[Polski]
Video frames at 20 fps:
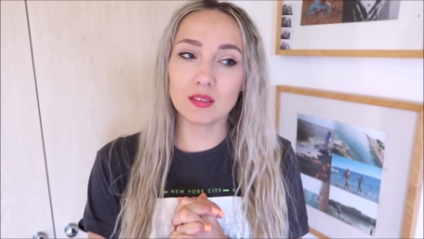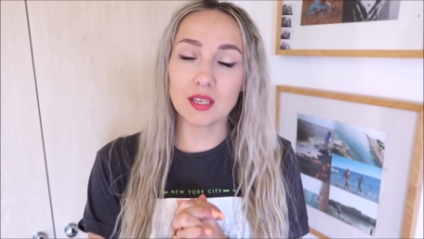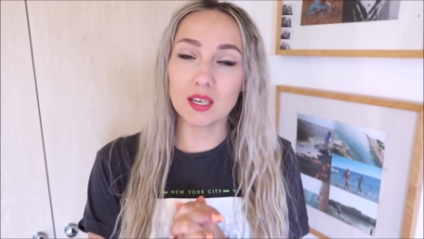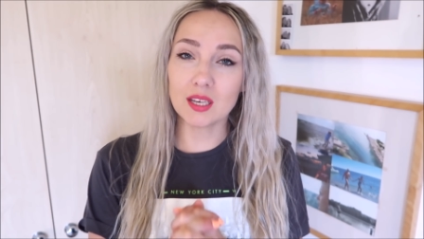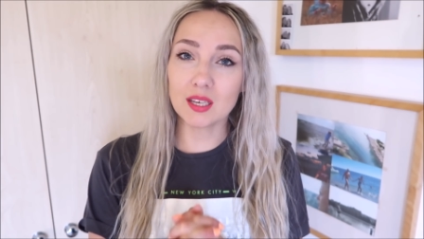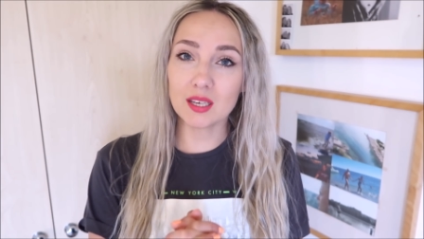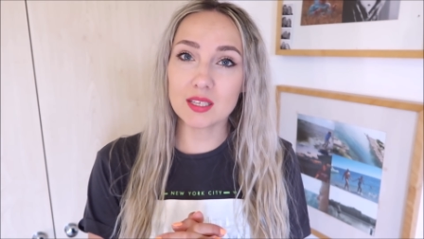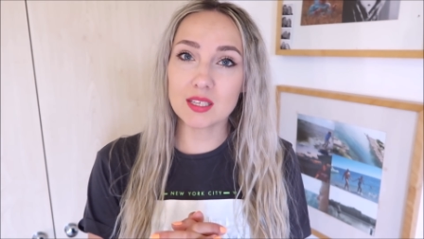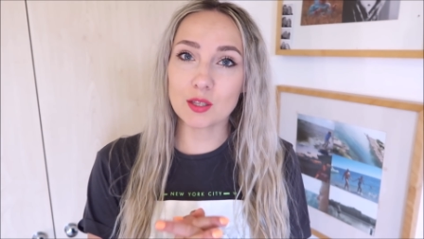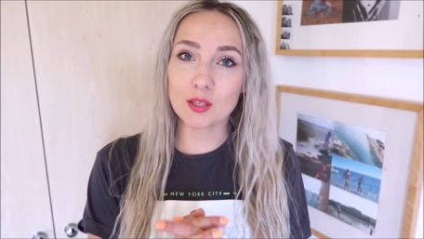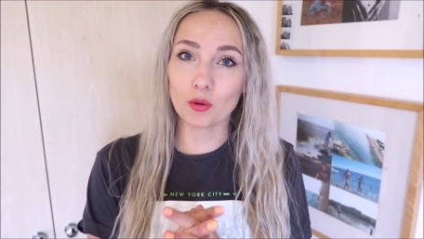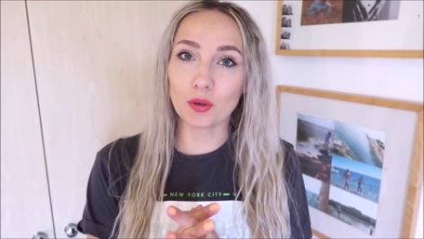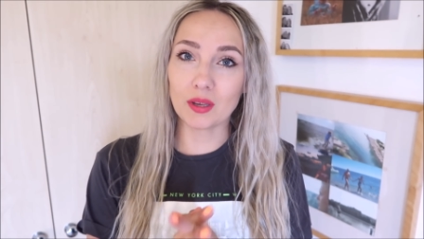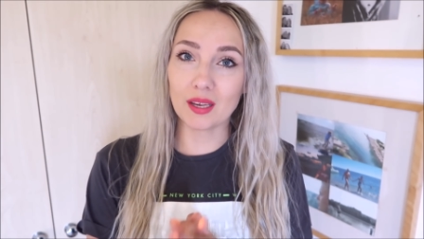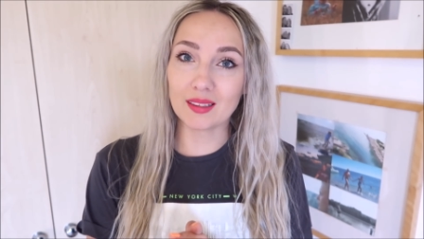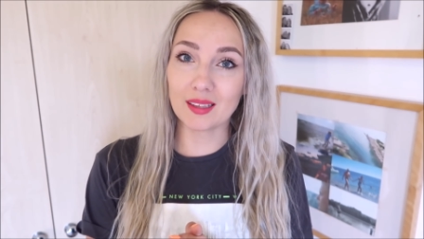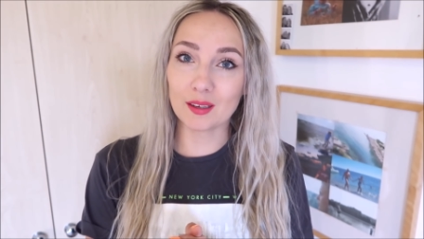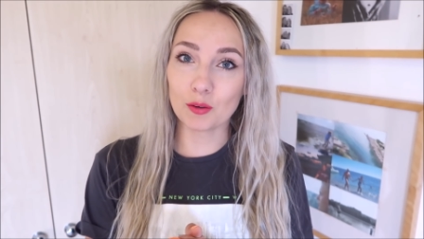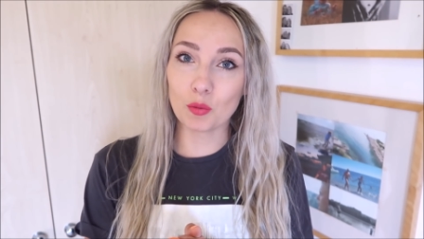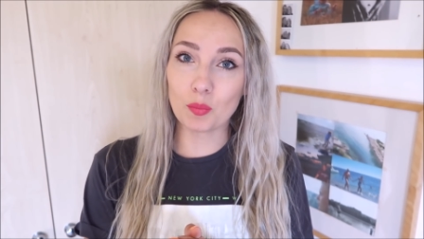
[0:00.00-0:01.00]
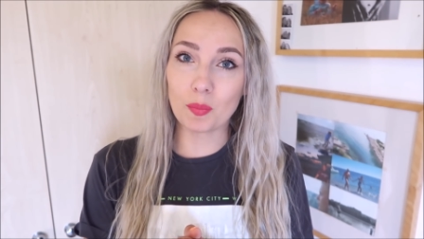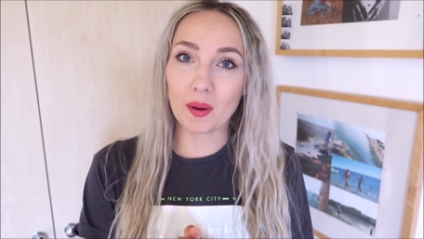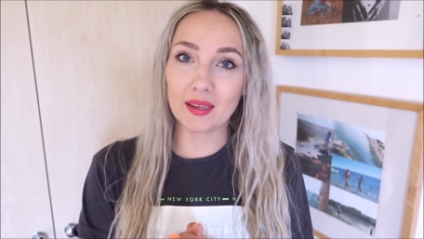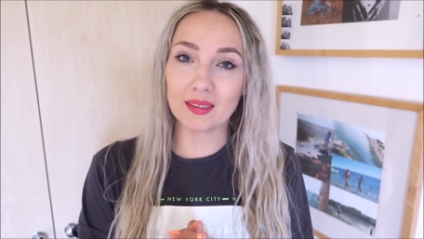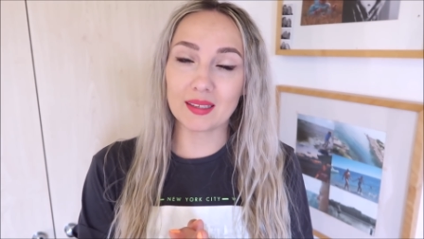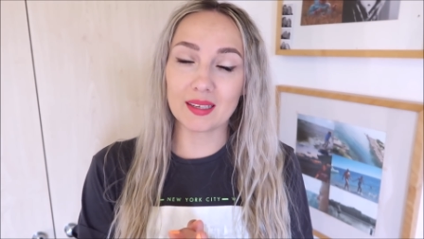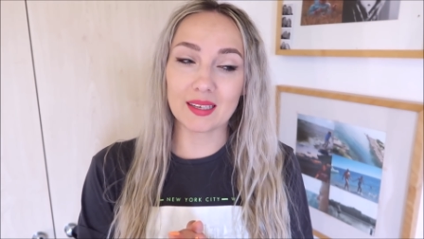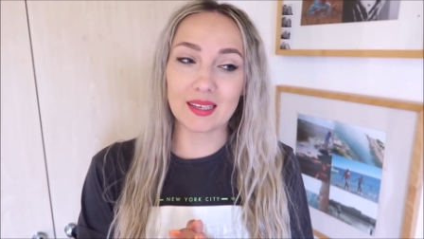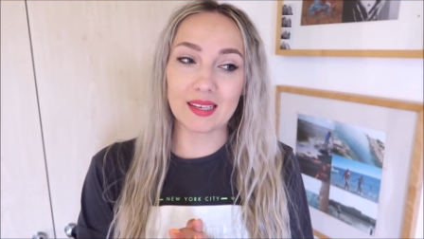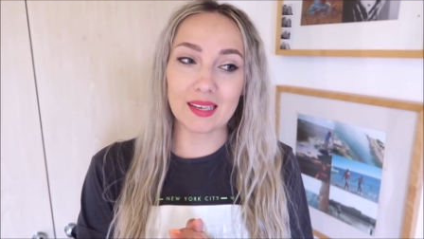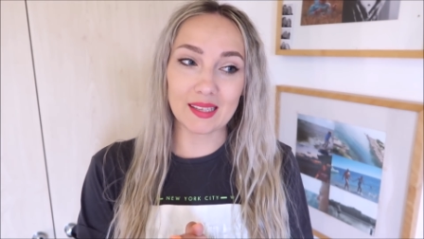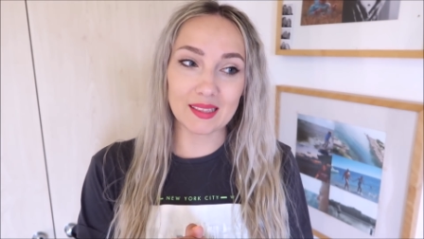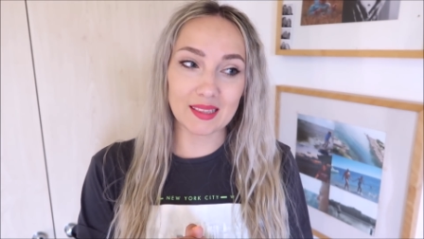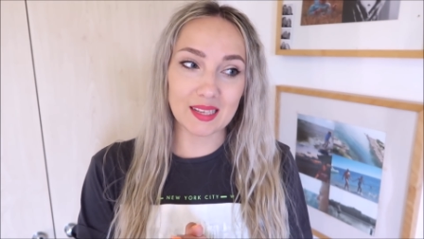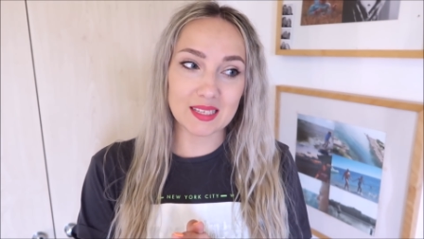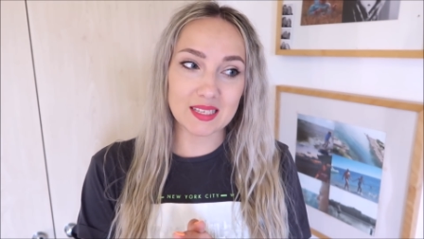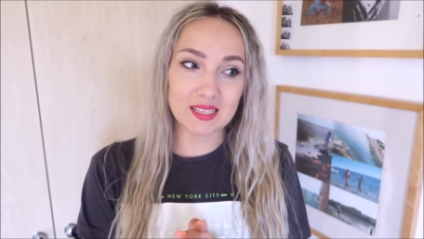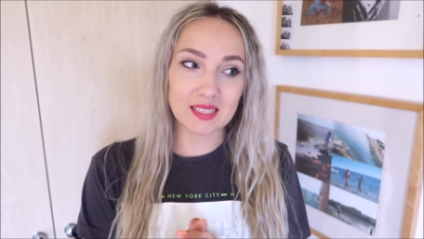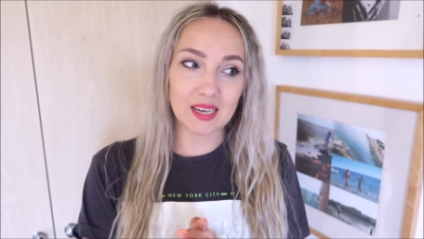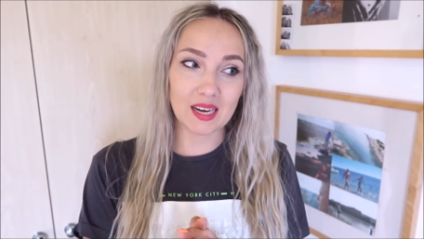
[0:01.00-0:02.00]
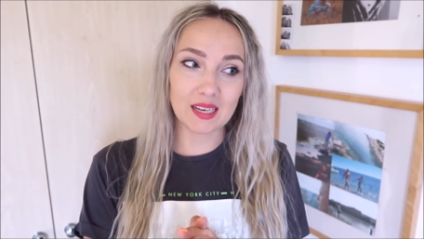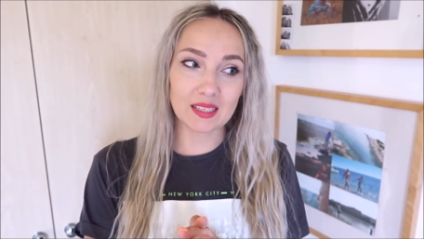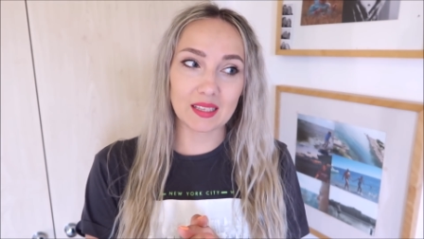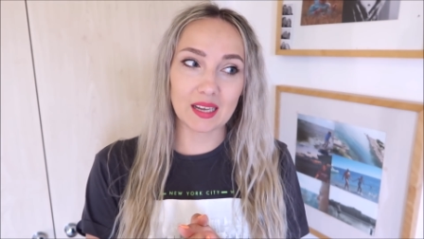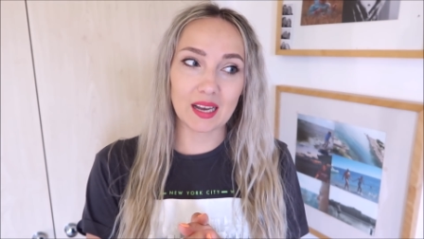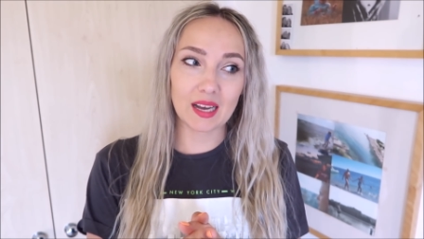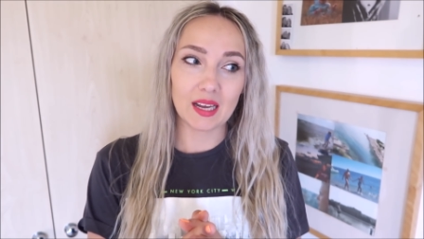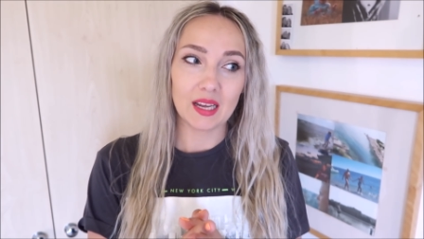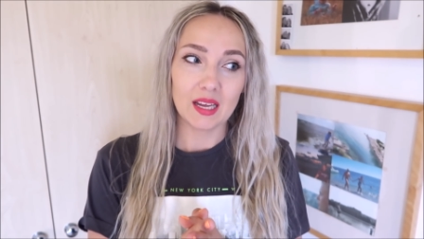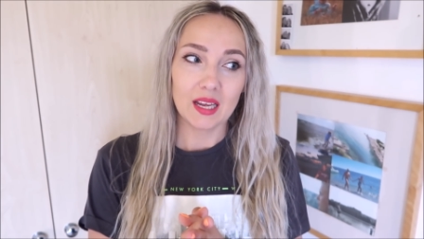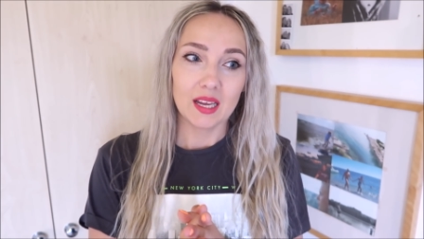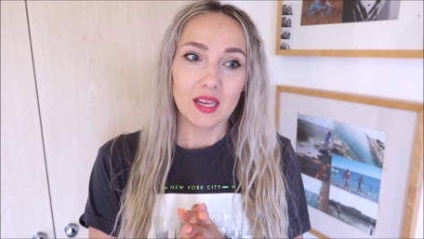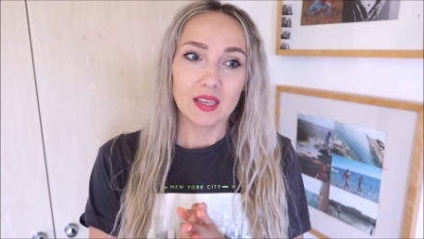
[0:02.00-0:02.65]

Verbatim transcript: nie jest to jeden upadek, jedna strata,